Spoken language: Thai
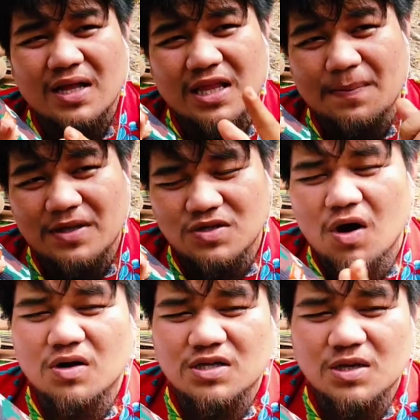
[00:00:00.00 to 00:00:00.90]
แต่เป็นช่อ
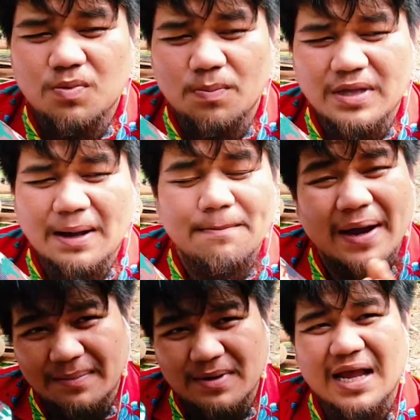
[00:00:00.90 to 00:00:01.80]
งที่ผมทำใหม่
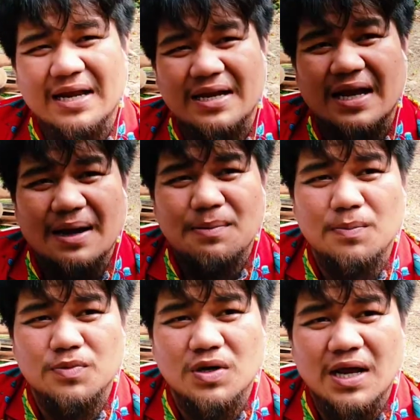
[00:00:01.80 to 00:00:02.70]
เหมือนกันนะครับผม
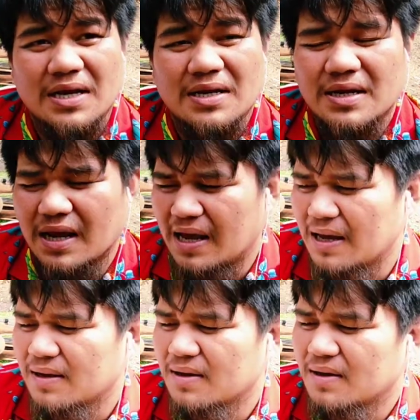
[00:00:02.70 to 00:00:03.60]
ตัวนั้นนะฮะ
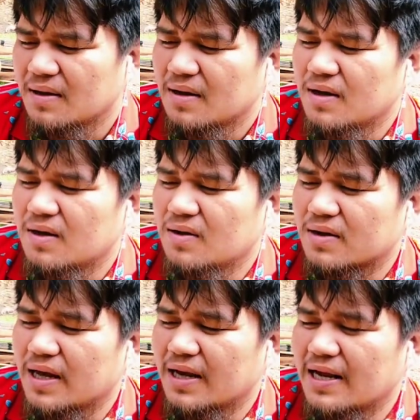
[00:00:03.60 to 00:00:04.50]
โอ
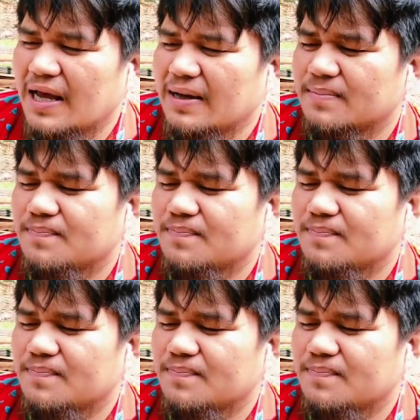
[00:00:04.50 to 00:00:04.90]
เคนะฮะ